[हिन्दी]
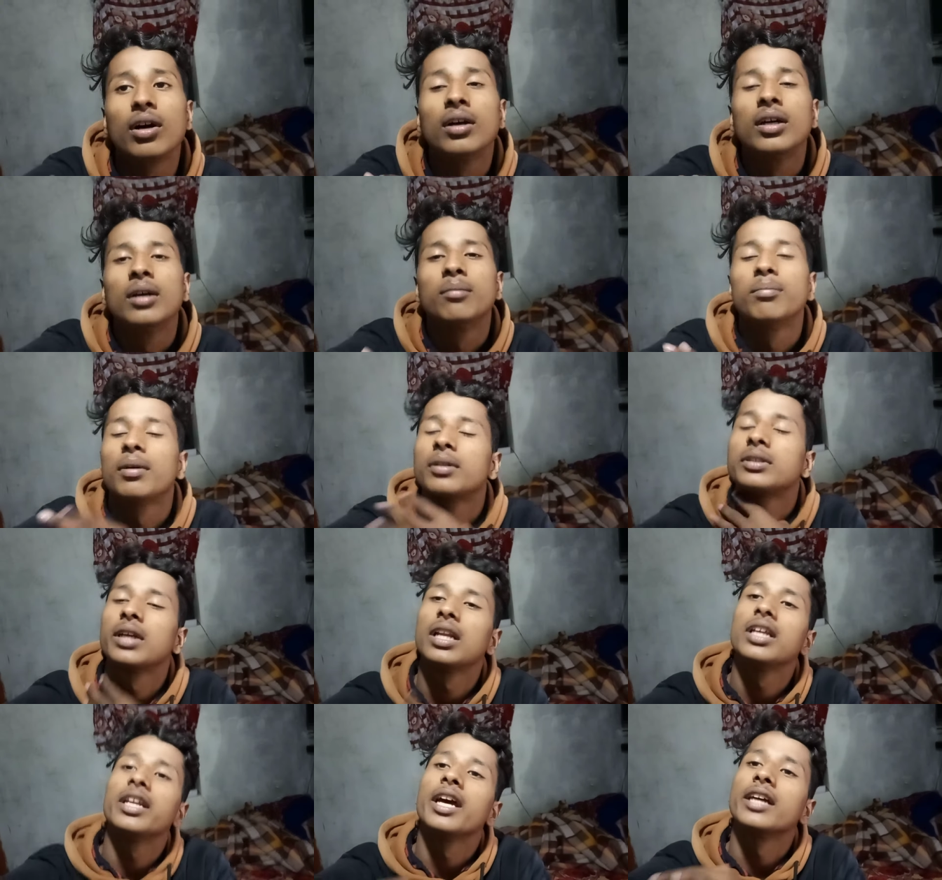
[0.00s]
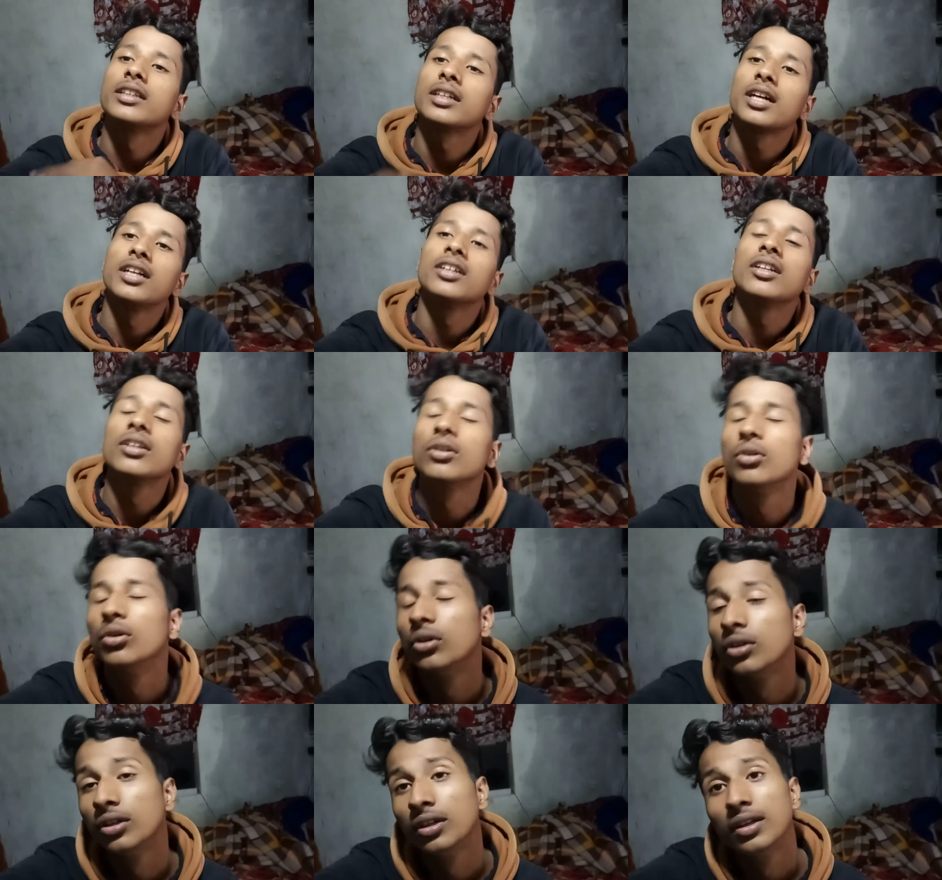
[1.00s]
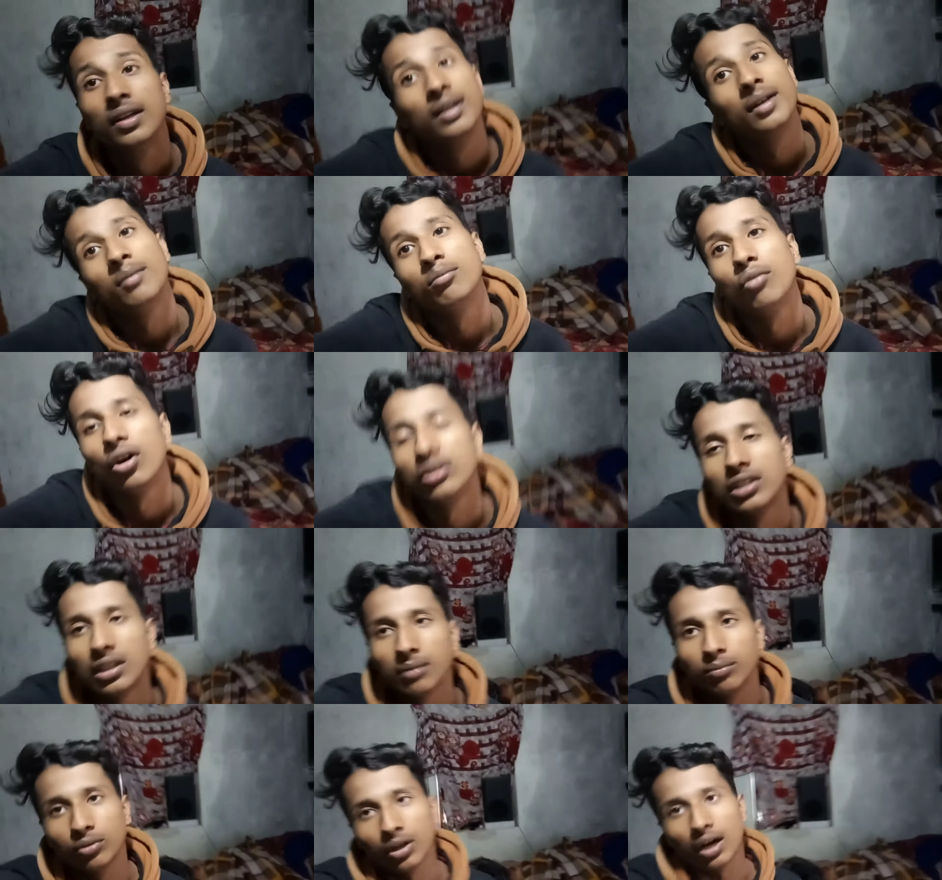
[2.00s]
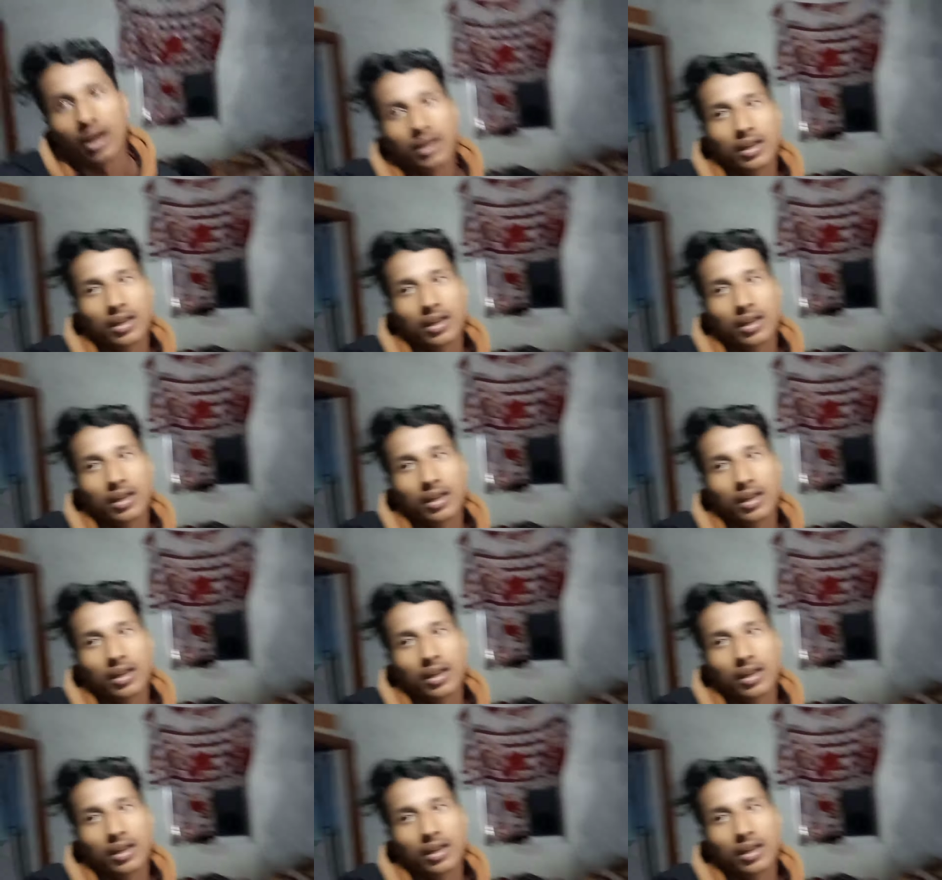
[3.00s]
हुआ पर चल ही रहे थे कंटिन्यू बहुत ज़्यादा बुरा